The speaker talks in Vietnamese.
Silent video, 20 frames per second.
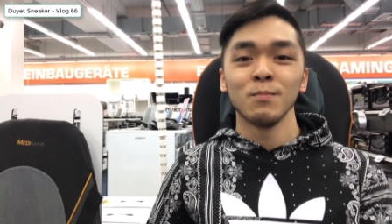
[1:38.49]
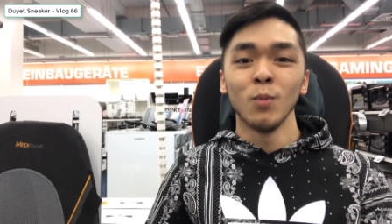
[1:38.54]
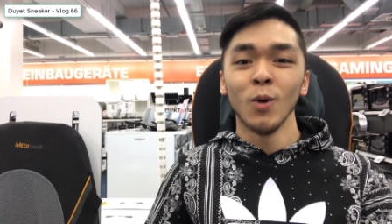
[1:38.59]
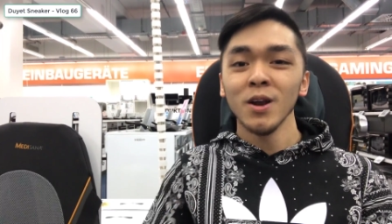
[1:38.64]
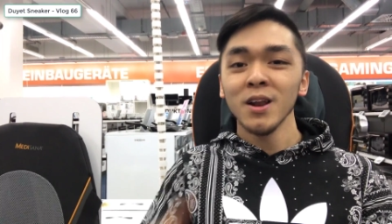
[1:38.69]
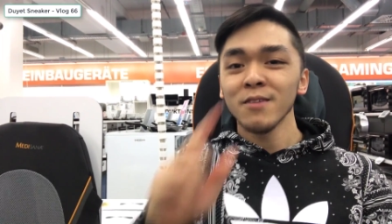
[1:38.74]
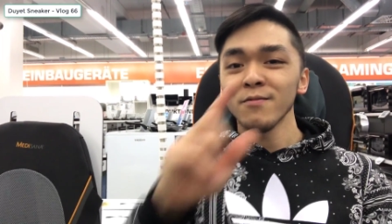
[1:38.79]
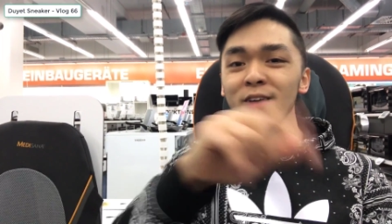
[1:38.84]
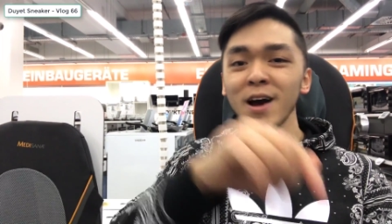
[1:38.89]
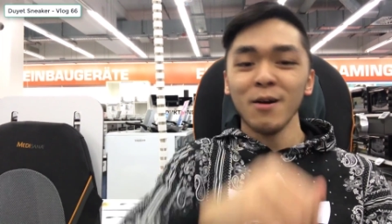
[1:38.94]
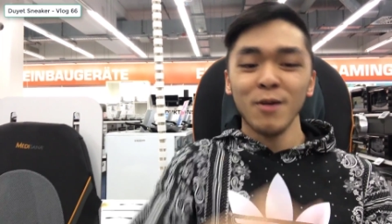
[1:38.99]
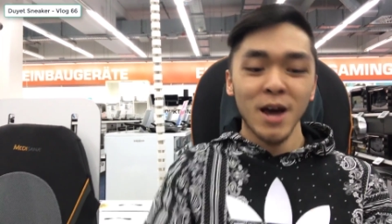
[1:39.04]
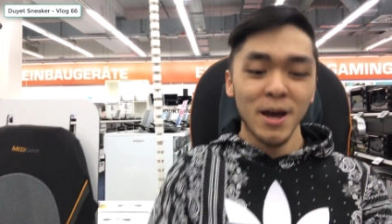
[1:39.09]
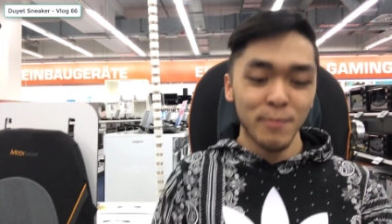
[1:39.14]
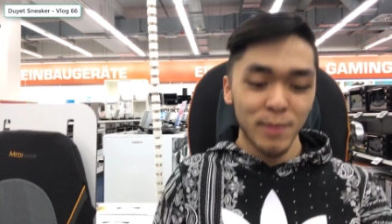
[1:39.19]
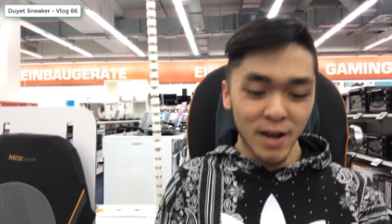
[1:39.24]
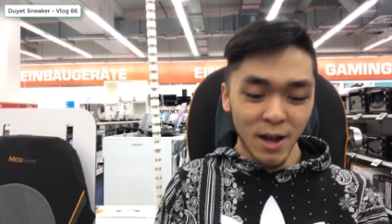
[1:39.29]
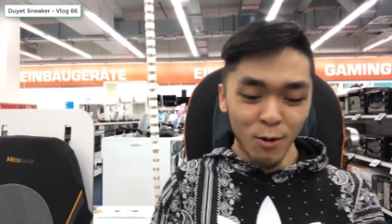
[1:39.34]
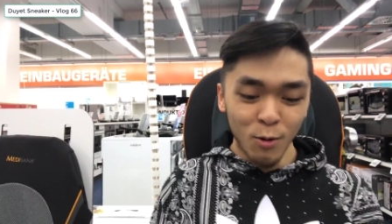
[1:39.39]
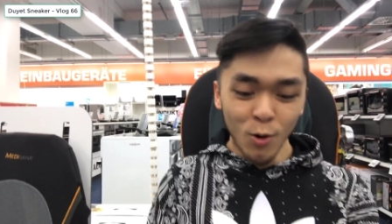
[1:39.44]
mỗi lần vào
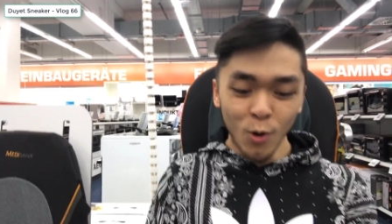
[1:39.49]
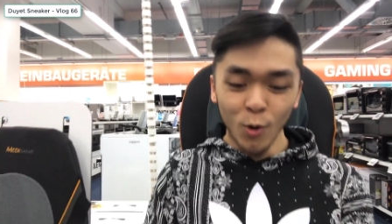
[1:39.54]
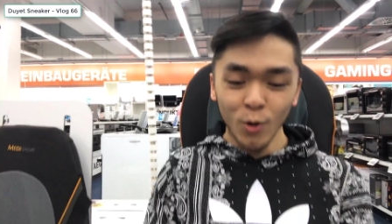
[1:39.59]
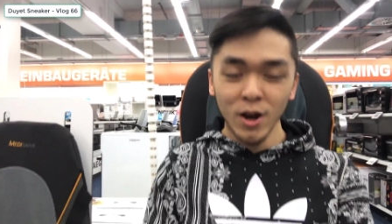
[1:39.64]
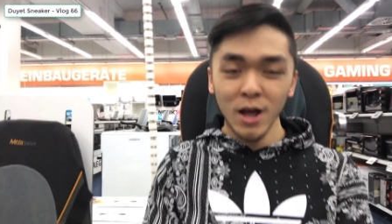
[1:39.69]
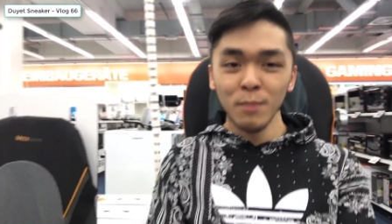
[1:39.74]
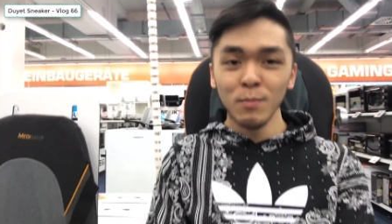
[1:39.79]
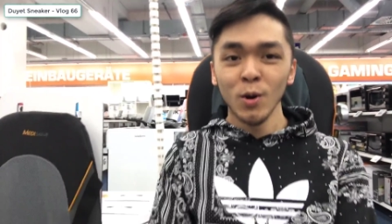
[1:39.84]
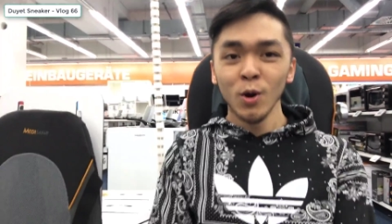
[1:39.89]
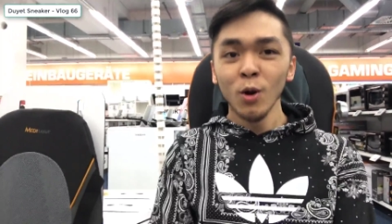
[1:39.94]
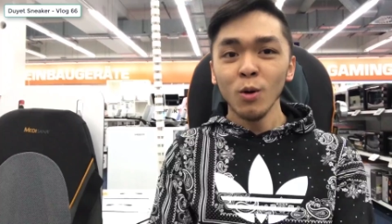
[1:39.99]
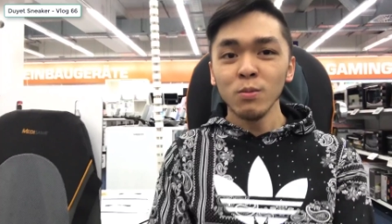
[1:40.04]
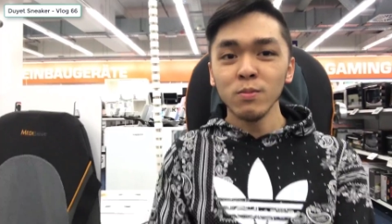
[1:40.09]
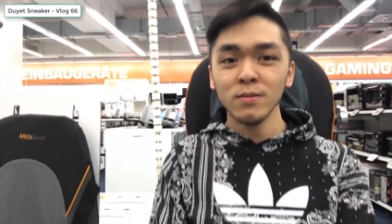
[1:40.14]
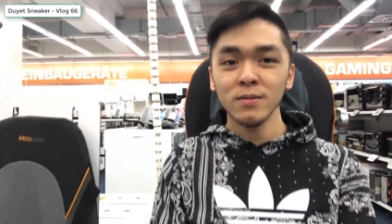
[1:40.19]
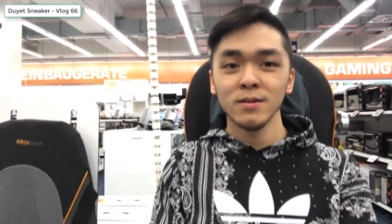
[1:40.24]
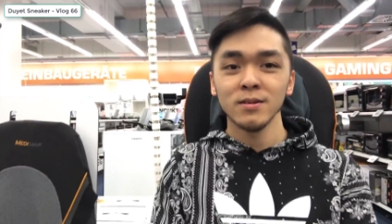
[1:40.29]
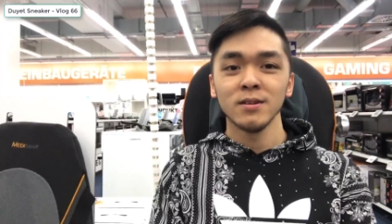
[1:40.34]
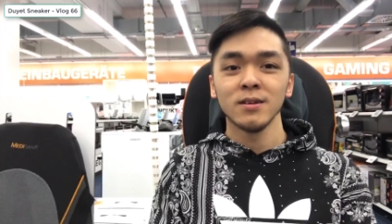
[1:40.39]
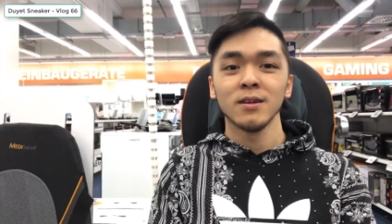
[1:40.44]
đây mình đều ngồi đây một lúc
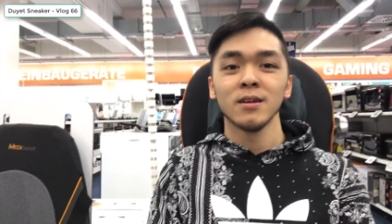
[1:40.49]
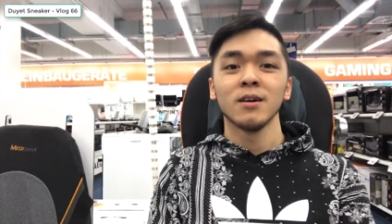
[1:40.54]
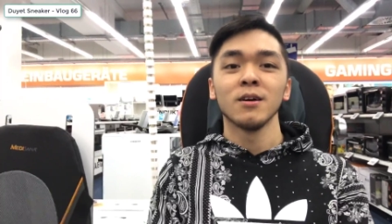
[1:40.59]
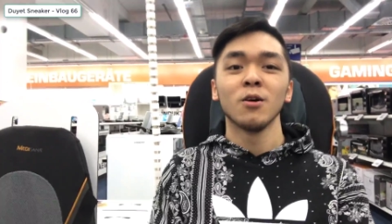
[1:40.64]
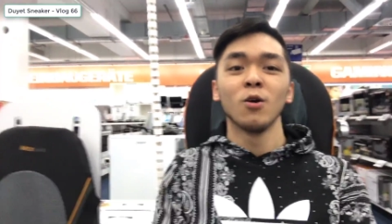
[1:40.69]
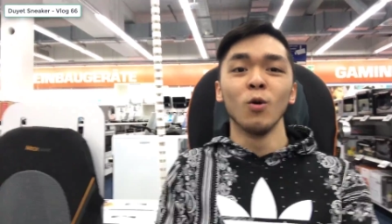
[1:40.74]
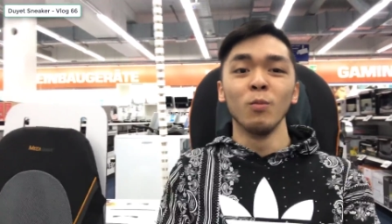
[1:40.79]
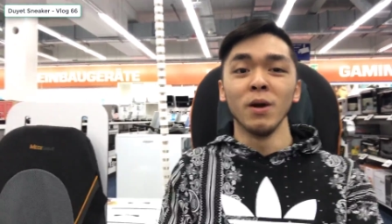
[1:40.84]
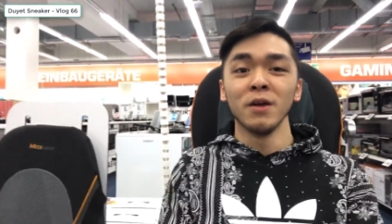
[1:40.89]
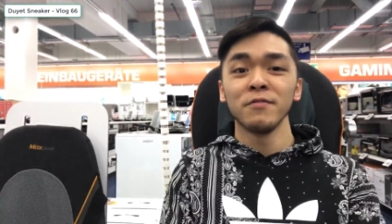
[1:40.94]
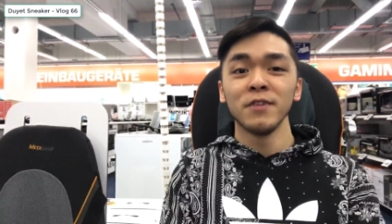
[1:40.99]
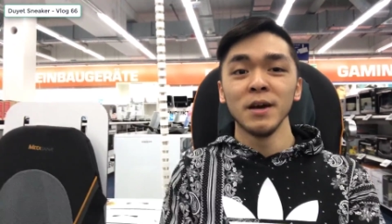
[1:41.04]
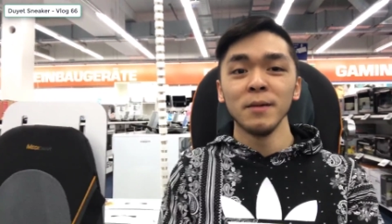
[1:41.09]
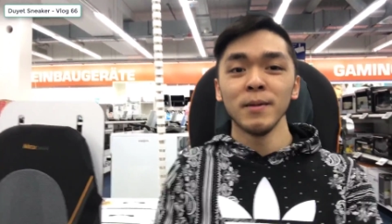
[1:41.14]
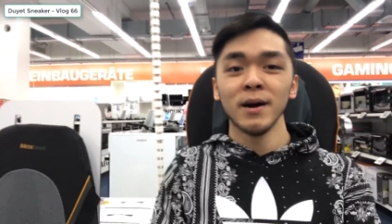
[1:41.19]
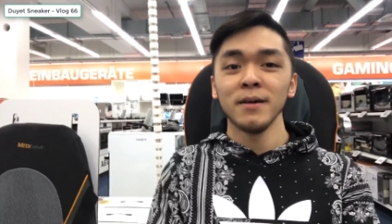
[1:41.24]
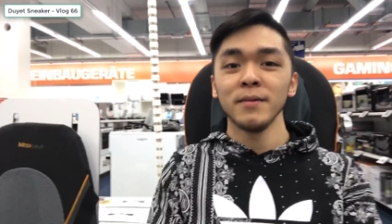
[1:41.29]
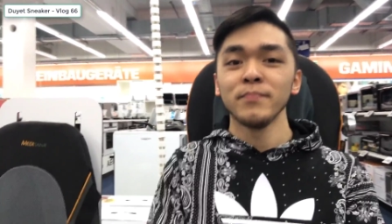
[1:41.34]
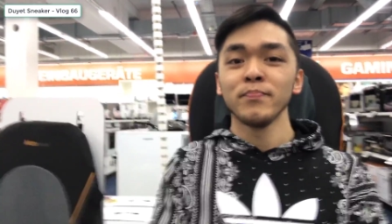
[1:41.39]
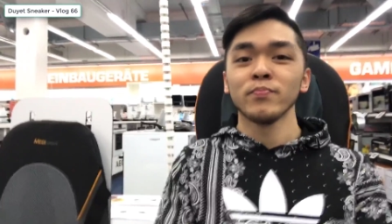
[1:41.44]
ngồi miễn
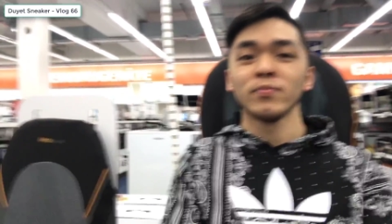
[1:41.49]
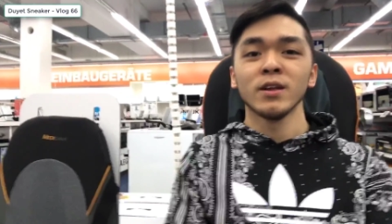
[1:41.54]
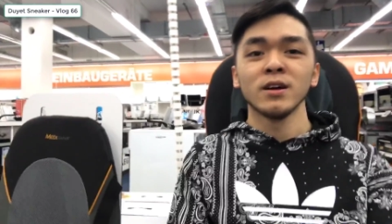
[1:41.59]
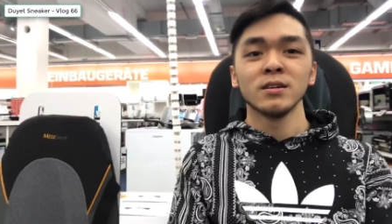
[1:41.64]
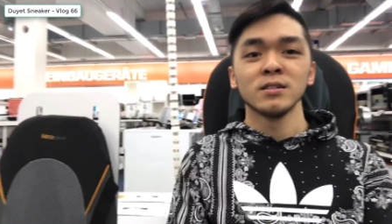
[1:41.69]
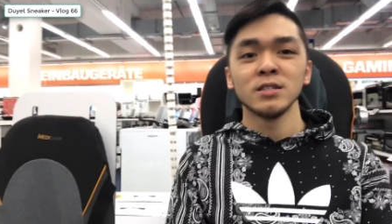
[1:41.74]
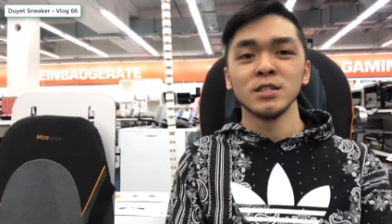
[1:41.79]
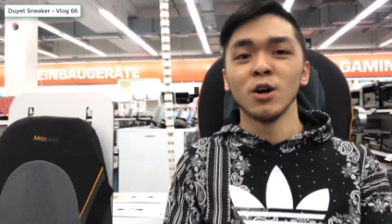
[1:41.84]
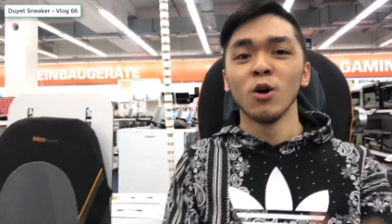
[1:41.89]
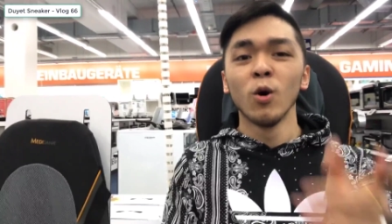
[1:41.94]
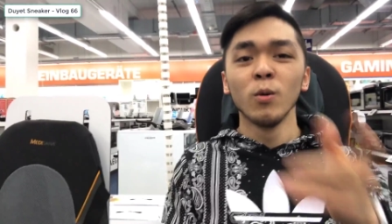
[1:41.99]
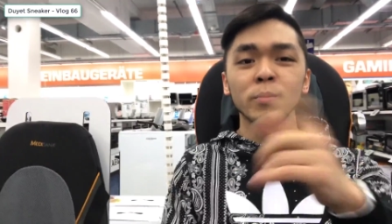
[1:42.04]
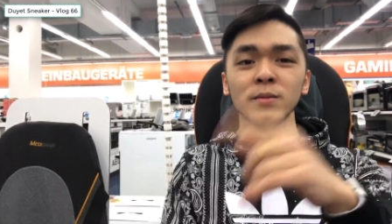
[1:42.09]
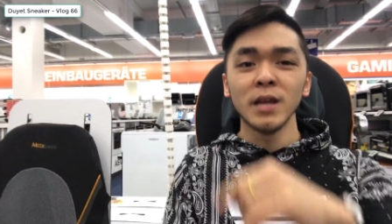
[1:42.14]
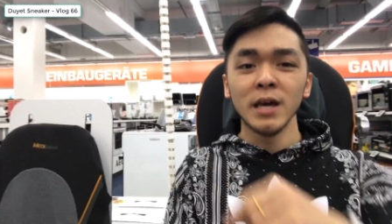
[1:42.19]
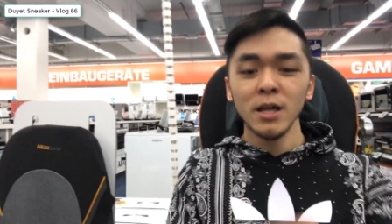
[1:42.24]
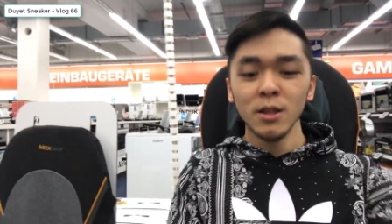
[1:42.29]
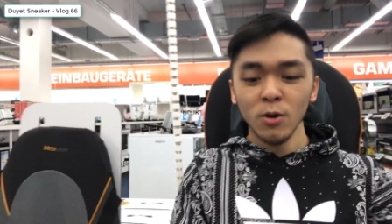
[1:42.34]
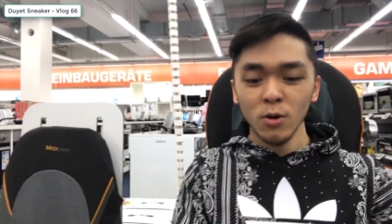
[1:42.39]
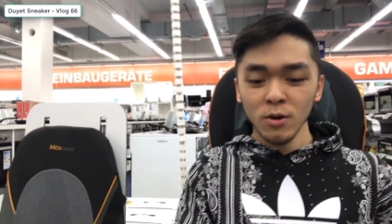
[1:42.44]
phí mà chỉ ngồi một
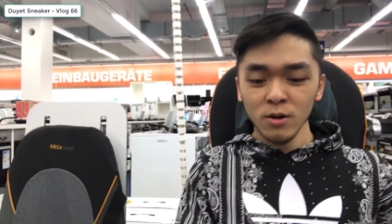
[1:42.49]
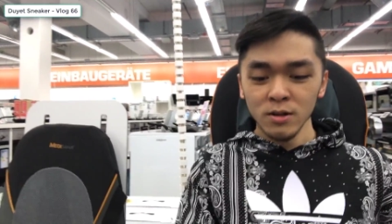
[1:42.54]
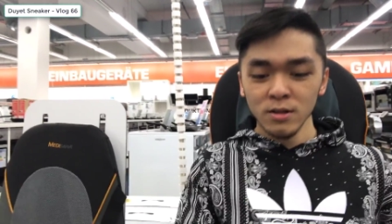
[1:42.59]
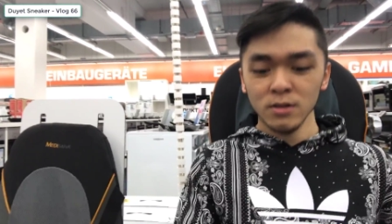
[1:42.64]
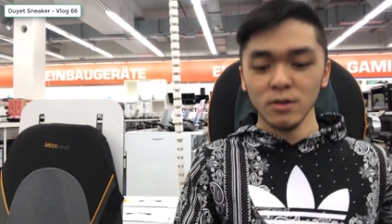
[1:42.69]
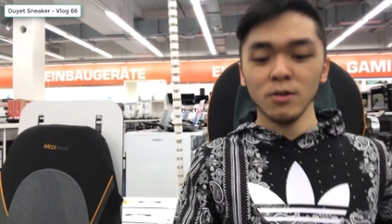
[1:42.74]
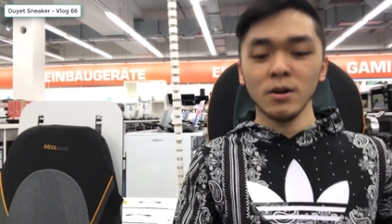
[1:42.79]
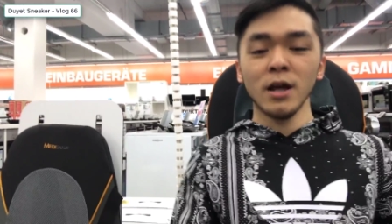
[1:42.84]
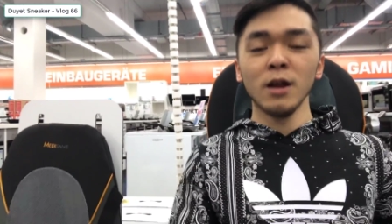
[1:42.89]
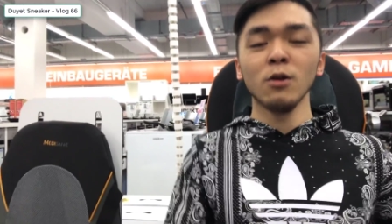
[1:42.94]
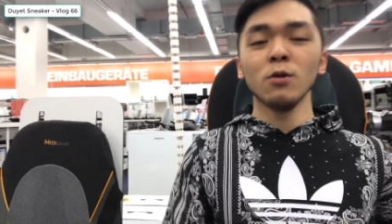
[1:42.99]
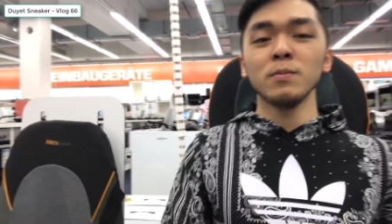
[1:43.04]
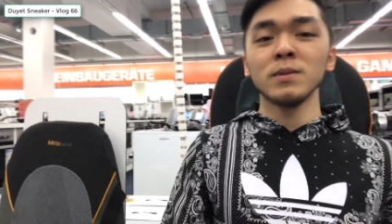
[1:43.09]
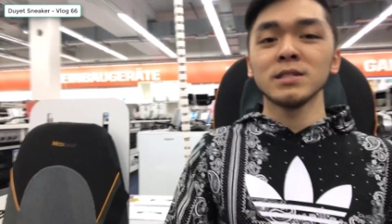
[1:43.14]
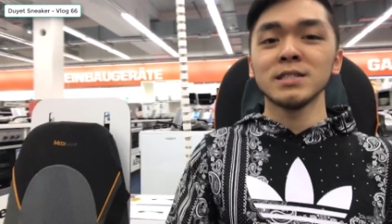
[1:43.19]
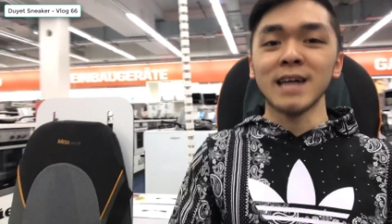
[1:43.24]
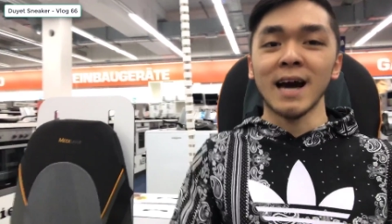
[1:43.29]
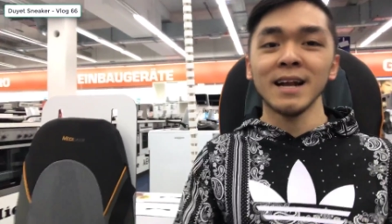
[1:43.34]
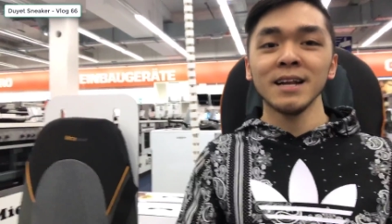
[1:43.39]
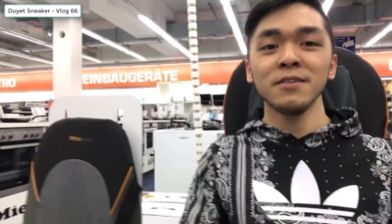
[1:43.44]
tí thôi cho đến lúc
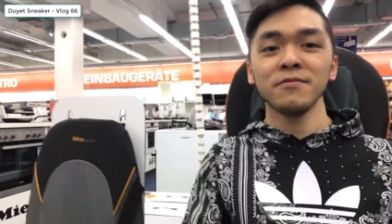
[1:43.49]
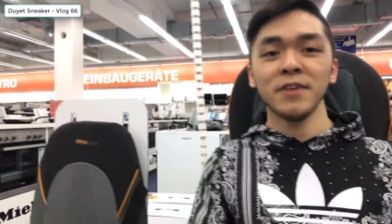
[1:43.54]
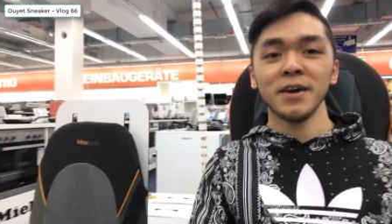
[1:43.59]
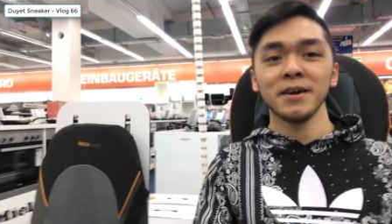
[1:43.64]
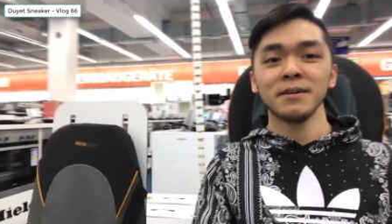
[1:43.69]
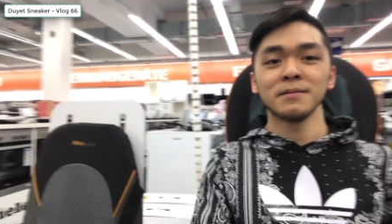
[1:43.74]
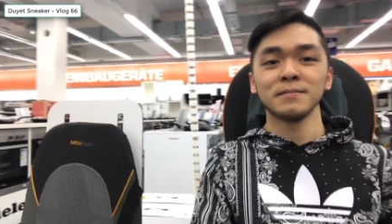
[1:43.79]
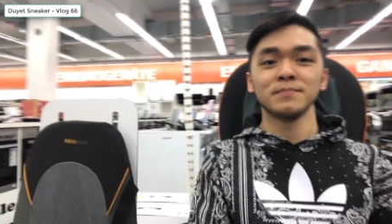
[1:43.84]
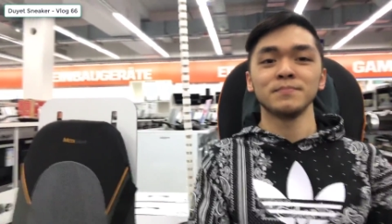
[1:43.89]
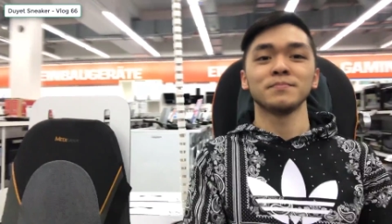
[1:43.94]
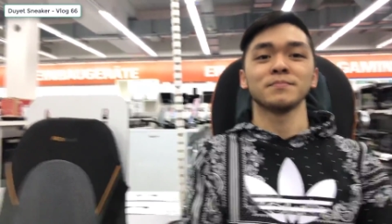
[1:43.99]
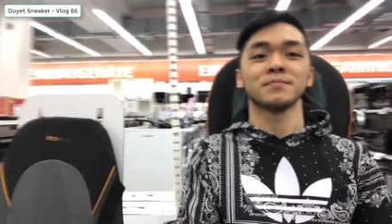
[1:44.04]
mà chán thì về